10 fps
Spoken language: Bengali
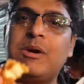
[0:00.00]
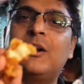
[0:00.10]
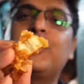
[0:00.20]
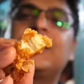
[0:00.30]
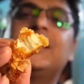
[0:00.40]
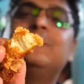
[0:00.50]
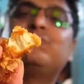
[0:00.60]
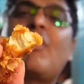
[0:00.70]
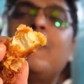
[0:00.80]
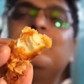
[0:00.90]
ভালো খেতে
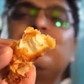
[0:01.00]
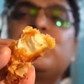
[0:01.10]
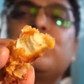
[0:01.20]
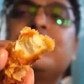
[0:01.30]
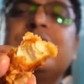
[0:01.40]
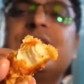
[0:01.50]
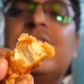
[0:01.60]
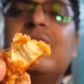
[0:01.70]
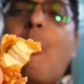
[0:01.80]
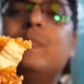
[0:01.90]
জুসি
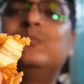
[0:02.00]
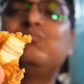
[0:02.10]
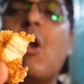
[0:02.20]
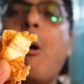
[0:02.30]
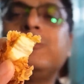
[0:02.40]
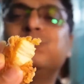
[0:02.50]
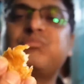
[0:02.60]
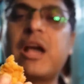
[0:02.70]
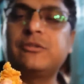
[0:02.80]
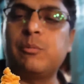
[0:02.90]
চিকেন
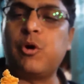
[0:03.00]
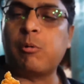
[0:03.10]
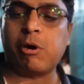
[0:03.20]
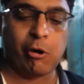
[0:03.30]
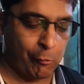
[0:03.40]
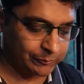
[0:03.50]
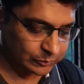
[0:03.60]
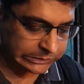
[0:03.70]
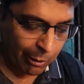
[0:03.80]
একদম গরমা গরম